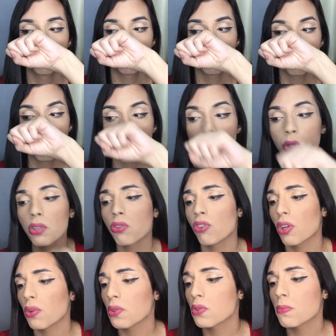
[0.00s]
Muito
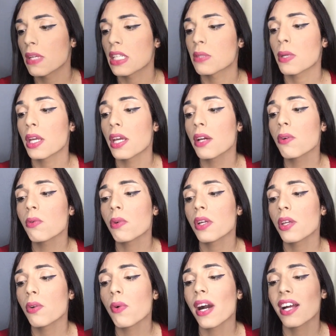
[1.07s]
cheiroso mesmo. Eu,
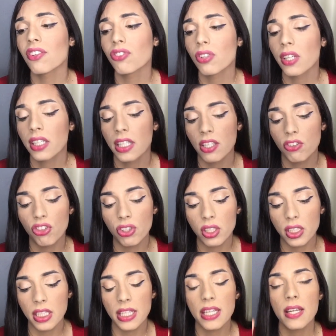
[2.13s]
eu acho que eu acredito
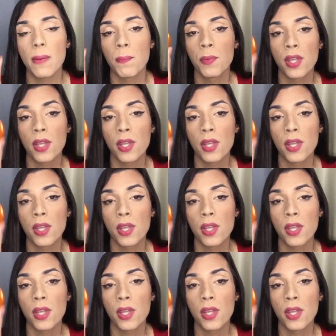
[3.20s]
que